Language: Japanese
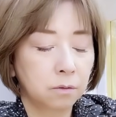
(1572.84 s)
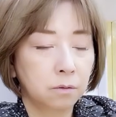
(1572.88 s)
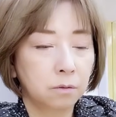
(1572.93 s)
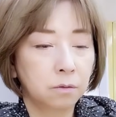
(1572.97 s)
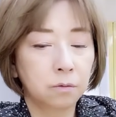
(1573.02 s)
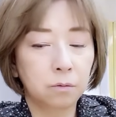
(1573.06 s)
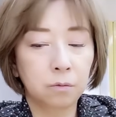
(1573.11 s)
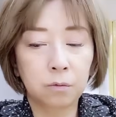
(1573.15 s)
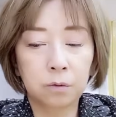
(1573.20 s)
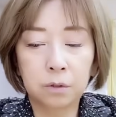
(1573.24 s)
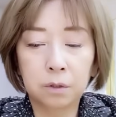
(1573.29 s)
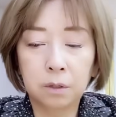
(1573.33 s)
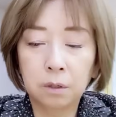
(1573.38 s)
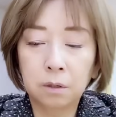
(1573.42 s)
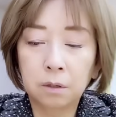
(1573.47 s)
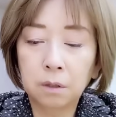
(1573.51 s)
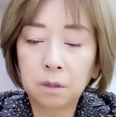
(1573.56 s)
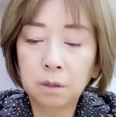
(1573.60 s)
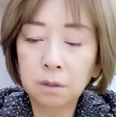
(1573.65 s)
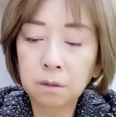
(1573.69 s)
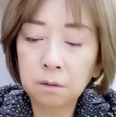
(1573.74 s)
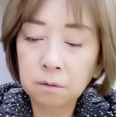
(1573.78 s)
そして
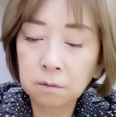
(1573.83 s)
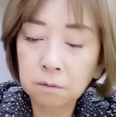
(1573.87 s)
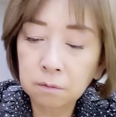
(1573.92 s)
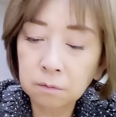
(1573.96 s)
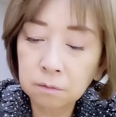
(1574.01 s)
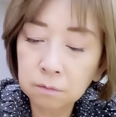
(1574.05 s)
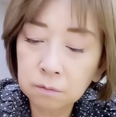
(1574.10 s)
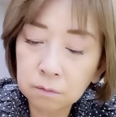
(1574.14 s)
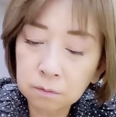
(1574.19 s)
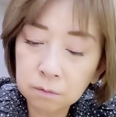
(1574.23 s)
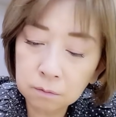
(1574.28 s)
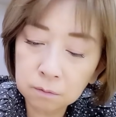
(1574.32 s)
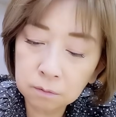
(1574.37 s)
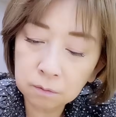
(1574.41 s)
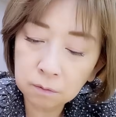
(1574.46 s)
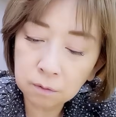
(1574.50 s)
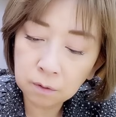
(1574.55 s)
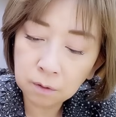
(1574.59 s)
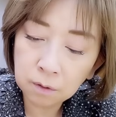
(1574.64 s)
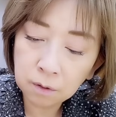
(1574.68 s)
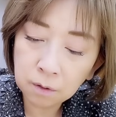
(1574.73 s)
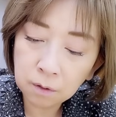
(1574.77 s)
ね、
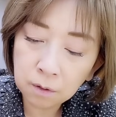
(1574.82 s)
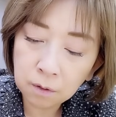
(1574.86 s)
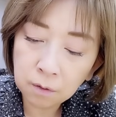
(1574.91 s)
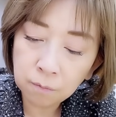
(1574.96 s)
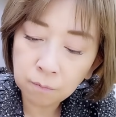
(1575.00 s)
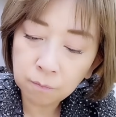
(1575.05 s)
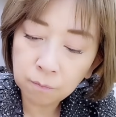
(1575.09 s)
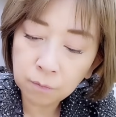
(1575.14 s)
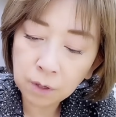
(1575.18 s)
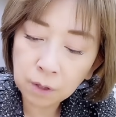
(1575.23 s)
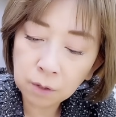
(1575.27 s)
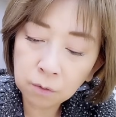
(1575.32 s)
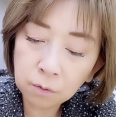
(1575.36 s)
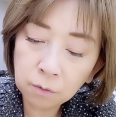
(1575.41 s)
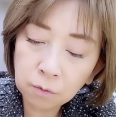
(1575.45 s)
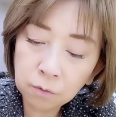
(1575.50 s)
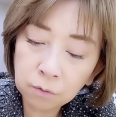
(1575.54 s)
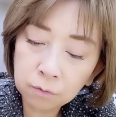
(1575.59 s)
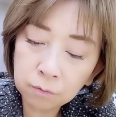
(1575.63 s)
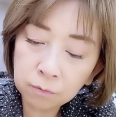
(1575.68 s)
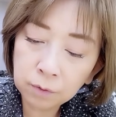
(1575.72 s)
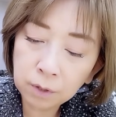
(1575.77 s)
目
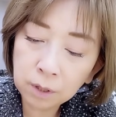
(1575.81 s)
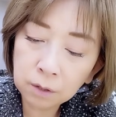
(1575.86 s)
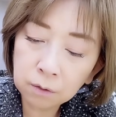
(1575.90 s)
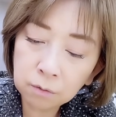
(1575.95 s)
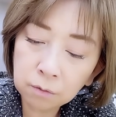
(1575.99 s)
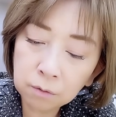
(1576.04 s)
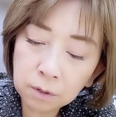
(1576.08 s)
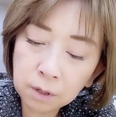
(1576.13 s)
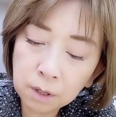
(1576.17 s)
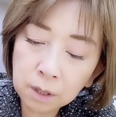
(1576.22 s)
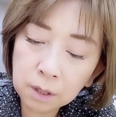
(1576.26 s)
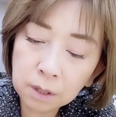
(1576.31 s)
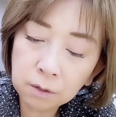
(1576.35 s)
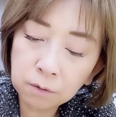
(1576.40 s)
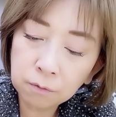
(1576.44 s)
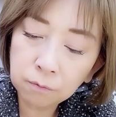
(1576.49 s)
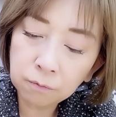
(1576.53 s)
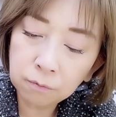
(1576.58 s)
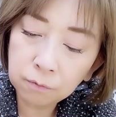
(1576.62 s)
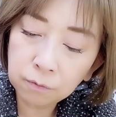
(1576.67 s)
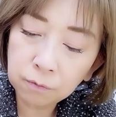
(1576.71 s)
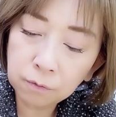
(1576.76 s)
の上の
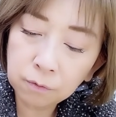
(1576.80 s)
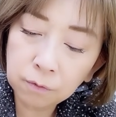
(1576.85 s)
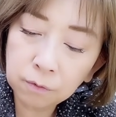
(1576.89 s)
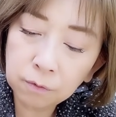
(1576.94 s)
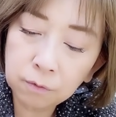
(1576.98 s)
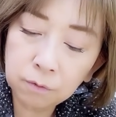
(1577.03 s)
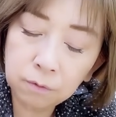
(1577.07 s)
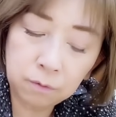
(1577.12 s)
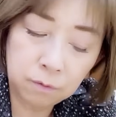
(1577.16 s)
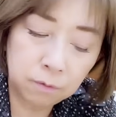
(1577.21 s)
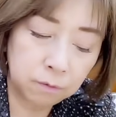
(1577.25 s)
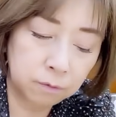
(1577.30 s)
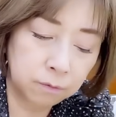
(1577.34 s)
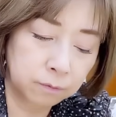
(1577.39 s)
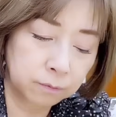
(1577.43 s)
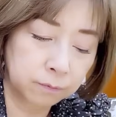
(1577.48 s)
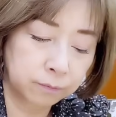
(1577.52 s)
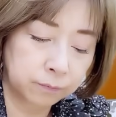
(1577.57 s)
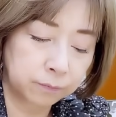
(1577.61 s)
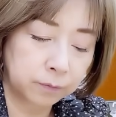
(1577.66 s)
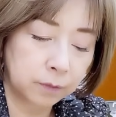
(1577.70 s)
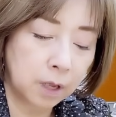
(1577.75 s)
ラインを、
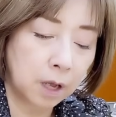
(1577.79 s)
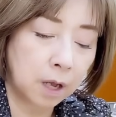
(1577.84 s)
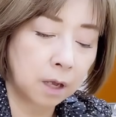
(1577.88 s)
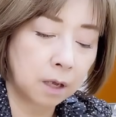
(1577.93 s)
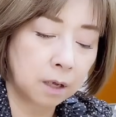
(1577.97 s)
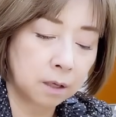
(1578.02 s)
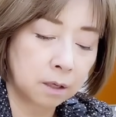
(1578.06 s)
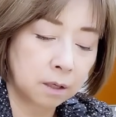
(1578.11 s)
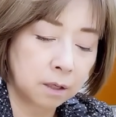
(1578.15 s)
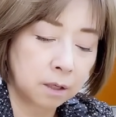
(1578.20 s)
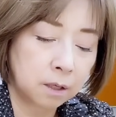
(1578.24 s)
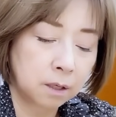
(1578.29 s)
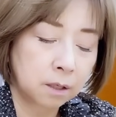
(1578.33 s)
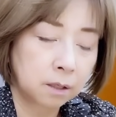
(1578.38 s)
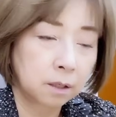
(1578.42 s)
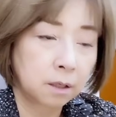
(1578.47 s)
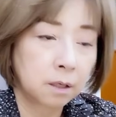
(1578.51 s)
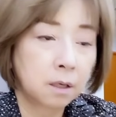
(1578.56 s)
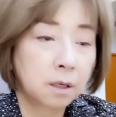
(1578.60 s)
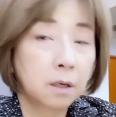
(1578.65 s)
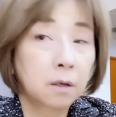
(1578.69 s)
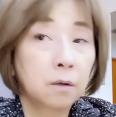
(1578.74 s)
あ、
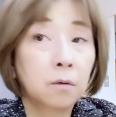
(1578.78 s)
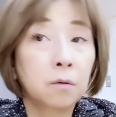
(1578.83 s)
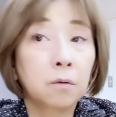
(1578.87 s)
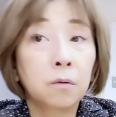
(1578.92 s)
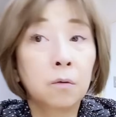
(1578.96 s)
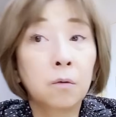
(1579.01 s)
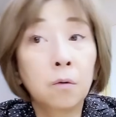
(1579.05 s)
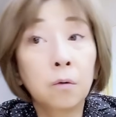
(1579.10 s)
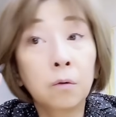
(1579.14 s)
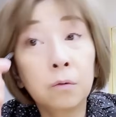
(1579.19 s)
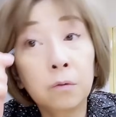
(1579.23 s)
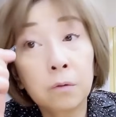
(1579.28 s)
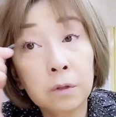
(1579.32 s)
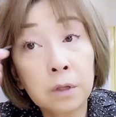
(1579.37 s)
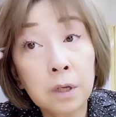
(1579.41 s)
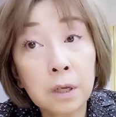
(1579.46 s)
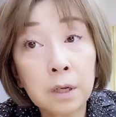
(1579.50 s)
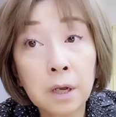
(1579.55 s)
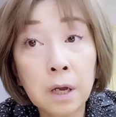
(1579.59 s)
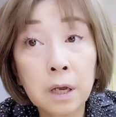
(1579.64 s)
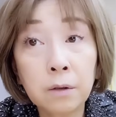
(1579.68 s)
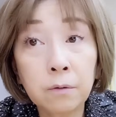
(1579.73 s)
ここの
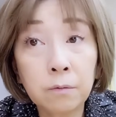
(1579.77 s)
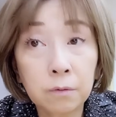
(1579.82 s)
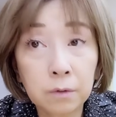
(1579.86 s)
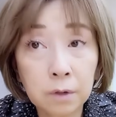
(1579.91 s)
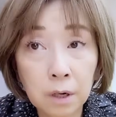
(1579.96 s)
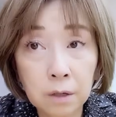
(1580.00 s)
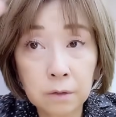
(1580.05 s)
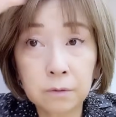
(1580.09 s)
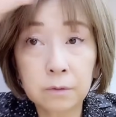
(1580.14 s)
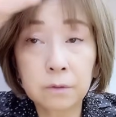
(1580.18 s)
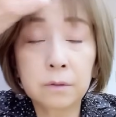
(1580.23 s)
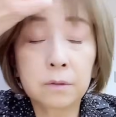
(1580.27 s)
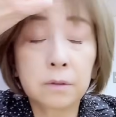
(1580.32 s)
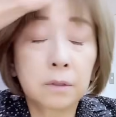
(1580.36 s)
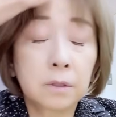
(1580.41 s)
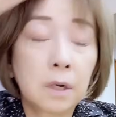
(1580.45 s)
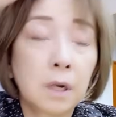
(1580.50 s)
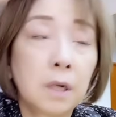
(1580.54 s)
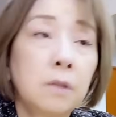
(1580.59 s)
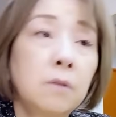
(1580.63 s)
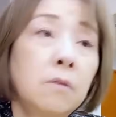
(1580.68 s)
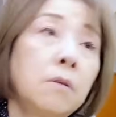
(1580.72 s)
ね、ラインを描く
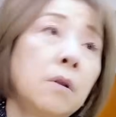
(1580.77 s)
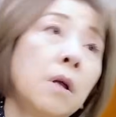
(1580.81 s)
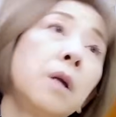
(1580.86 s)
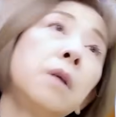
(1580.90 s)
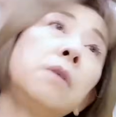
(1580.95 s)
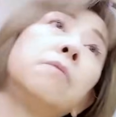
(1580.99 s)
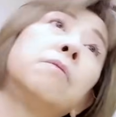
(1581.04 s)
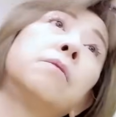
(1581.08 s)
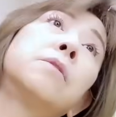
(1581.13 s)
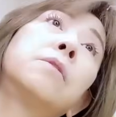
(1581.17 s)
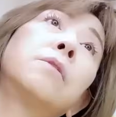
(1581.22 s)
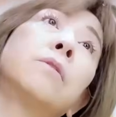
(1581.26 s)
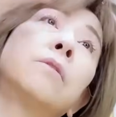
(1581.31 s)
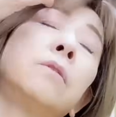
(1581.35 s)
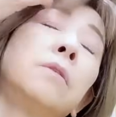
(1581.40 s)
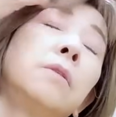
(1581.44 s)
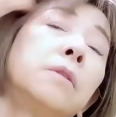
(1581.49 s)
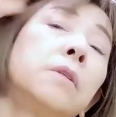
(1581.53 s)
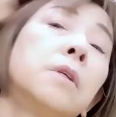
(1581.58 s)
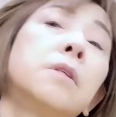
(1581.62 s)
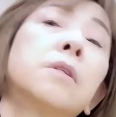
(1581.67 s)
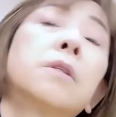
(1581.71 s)
ガイドラインを作
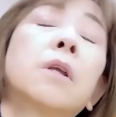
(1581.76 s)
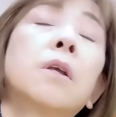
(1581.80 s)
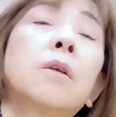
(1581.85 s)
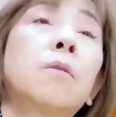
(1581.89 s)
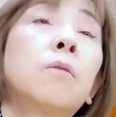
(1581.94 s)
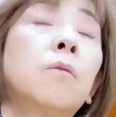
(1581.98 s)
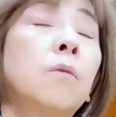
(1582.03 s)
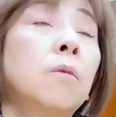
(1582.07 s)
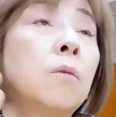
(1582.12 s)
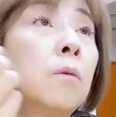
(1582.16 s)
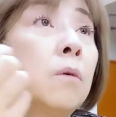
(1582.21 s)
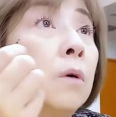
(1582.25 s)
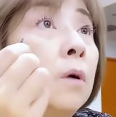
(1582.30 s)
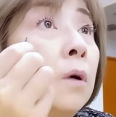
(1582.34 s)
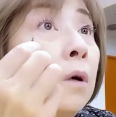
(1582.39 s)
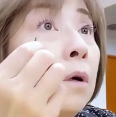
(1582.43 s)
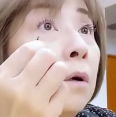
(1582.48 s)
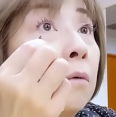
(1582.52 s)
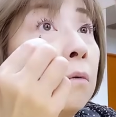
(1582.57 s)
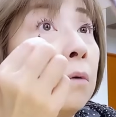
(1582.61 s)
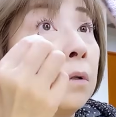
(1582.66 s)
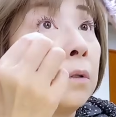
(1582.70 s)
るんですけど、
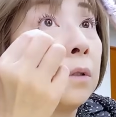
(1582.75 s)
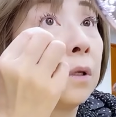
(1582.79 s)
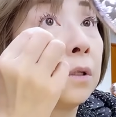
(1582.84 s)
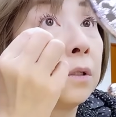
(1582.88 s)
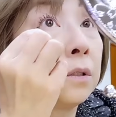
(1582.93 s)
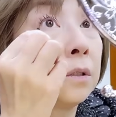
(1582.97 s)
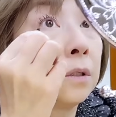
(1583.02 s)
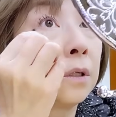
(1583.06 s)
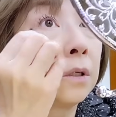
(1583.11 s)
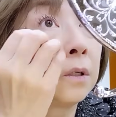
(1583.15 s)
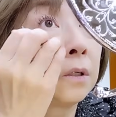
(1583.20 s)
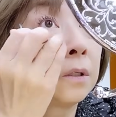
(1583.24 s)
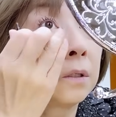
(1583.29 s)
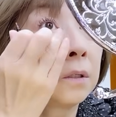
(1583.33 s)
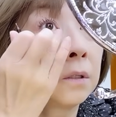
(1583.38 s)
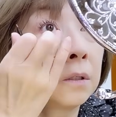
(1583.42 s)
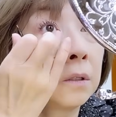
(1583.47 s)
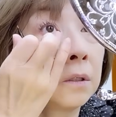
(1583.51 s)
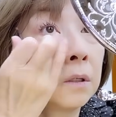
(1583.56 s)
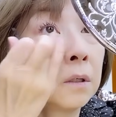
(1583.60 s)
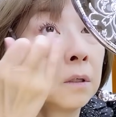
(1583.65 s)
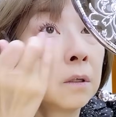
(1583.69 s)
私ね、
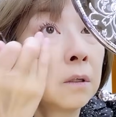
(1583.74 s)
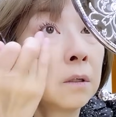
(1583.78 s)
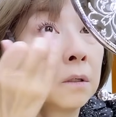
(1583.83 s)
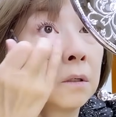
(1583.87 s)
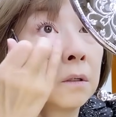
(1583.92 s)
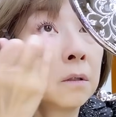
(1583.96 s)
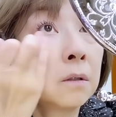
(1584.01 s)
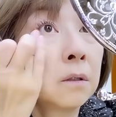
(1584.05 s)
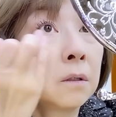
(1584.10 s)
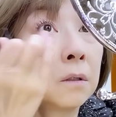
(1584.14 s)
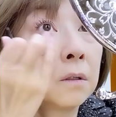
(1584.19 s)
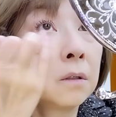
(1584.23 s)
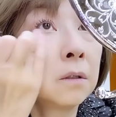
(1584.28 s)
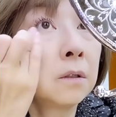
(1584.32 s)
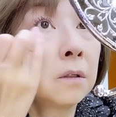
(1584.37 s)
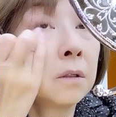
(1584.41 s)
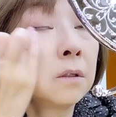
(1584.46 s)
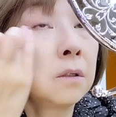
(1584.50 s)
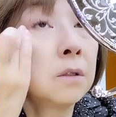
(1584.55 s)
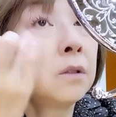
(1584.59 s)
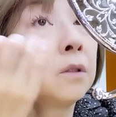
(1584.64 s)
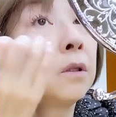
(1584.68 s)

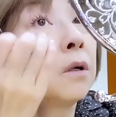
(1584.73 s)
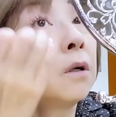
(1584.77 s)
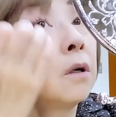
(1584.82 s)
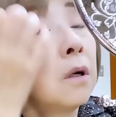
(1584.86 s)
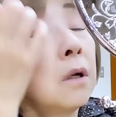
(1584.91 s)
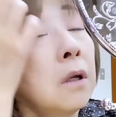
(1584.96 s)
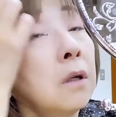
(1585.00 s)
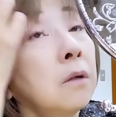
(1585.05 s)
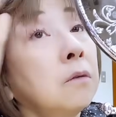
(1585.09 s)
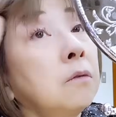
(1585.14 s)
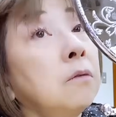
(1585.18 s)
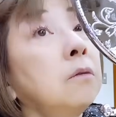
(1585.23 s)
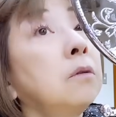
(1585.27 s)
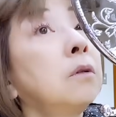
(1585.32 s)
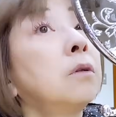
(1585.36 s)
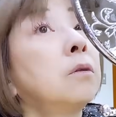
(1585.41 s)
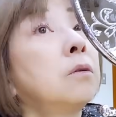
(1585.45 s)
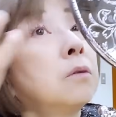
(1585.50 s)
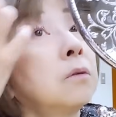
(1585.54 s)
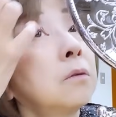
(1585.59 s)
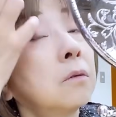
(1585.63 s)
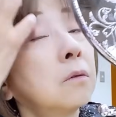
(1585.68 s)
下から行くんで
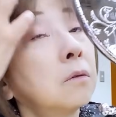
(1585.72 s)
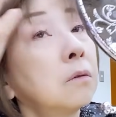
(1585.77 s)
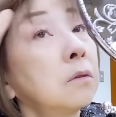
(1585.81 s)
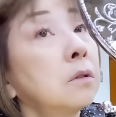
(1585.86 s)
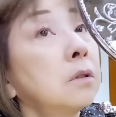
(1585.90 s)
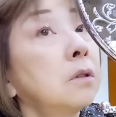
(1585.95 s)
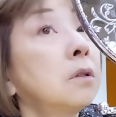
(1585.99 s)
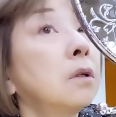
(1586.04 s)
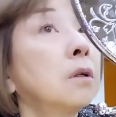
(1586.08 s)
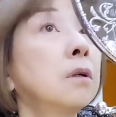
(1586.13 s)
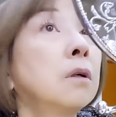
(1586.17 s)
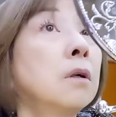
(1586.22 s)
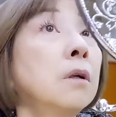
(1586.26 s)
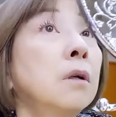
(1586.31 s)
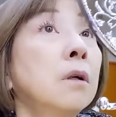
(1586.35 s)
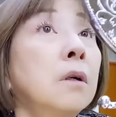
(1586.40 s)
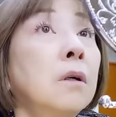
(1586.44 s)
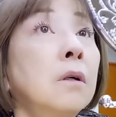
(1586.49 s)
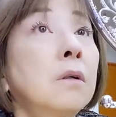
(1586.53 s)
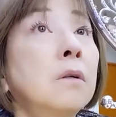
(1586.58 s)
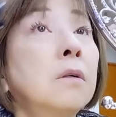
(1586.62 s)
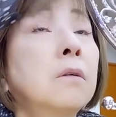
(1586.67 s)
すよ。下か
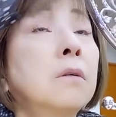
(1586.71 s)
ら。